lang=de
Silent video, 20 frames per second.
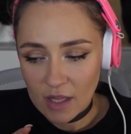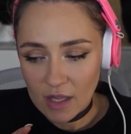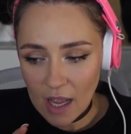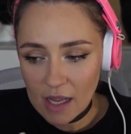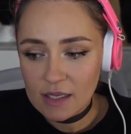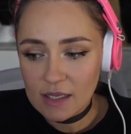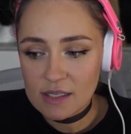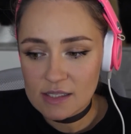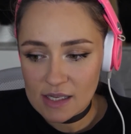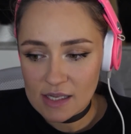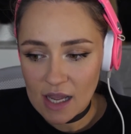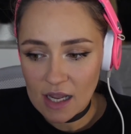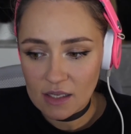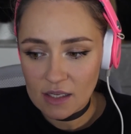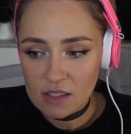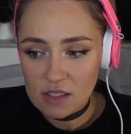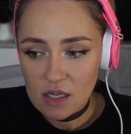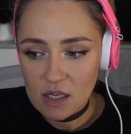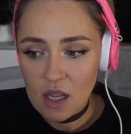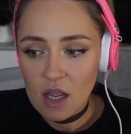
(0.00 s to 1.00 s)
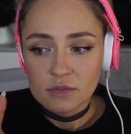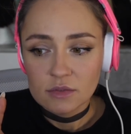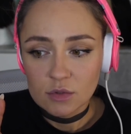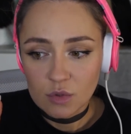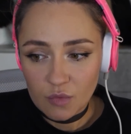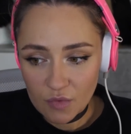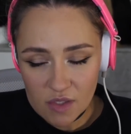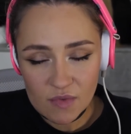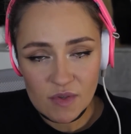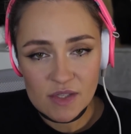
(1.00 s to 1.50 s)
Der hat gesagt,
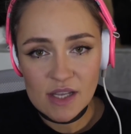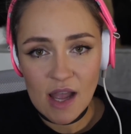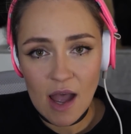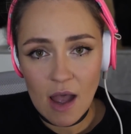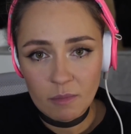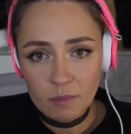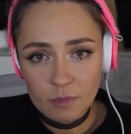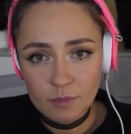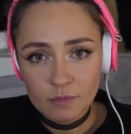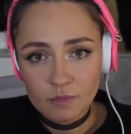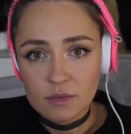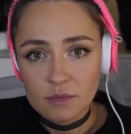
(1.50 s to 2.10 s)
du willst was haben,